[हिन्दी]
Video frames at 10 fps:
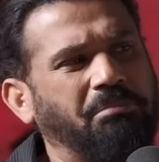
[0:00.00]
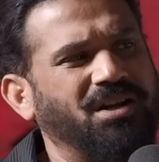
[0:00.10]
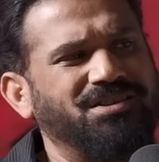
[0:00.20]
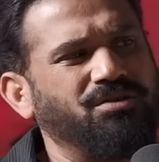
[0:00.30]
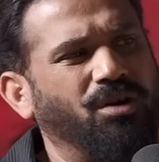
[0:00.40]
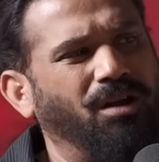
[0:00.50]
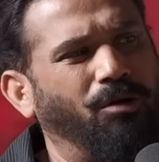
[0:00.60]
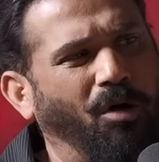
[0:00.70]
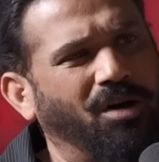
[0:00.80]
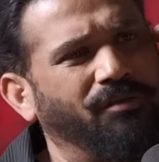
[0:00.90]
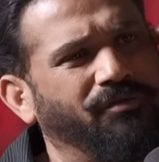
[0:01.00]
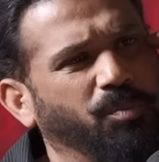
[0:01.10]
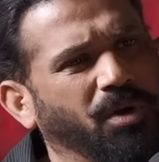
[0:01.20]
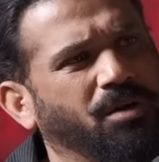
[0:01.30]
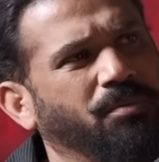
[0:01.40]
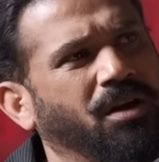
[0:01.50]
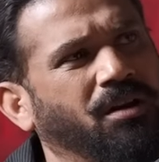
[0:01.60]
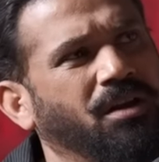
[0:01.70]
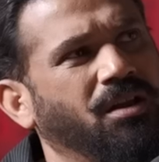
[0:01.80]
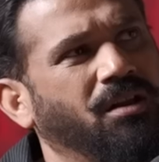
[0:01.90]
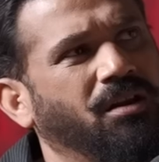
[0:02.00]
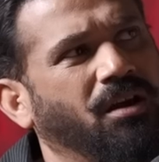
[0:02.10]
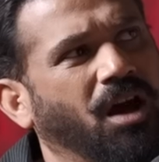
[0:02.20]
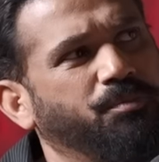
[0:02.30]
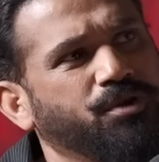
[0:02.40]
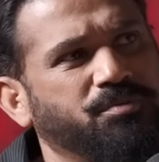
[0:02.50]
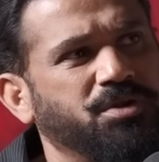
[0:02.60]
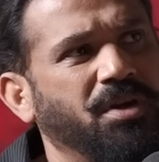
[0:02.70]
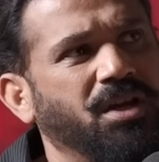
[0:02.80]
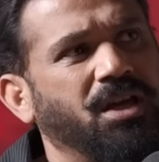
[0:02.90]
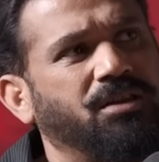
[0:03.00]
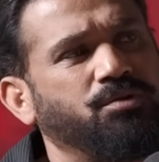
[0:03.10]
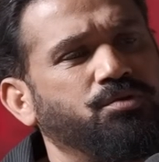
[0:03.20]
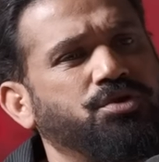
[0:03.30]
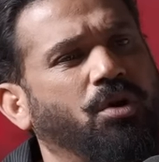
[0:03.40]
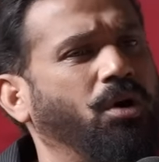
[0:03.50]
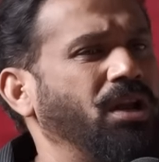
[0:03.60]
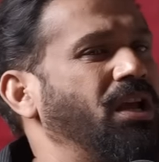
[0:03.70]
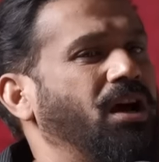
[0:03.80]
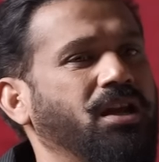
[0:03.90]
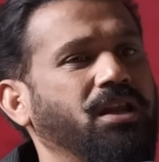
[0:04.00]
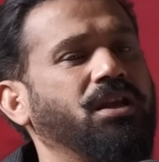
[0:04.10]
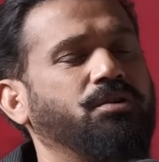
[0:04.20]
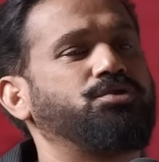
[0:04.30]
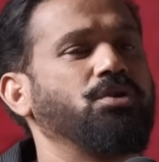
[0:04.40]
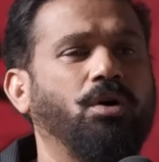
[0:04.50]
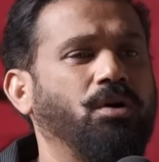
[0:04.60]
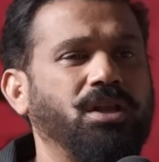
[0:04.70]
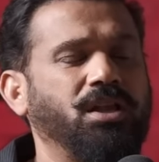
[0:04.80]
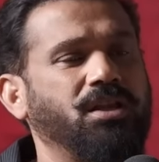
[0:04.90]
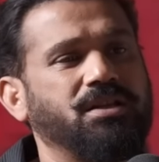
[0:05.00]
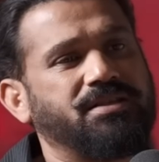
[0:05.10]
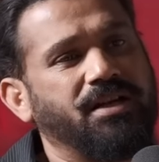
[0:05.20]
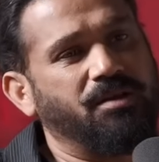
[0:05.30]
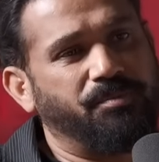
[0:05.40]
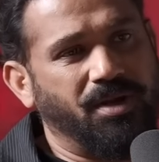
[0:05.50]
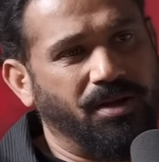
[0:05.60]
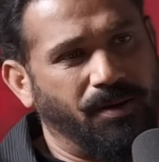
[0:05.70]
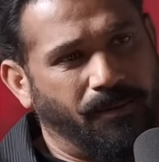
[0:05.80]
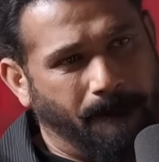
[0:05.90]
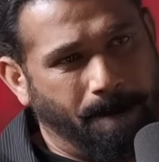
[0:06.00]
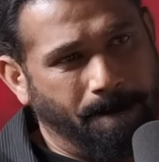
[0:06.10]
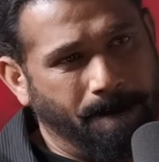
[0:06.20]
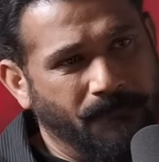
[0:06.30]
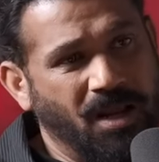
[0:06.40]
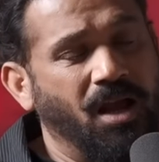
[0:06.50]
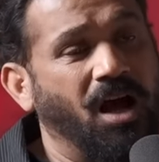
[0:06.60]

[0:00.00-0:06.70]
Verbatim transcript: बट इट्स नॉट अ हॉरर फिल्म एक बार uh, आपको समझ में आ गया तो कुछ और ही कहानी है कुछ और ही सेटअप है ओके okay.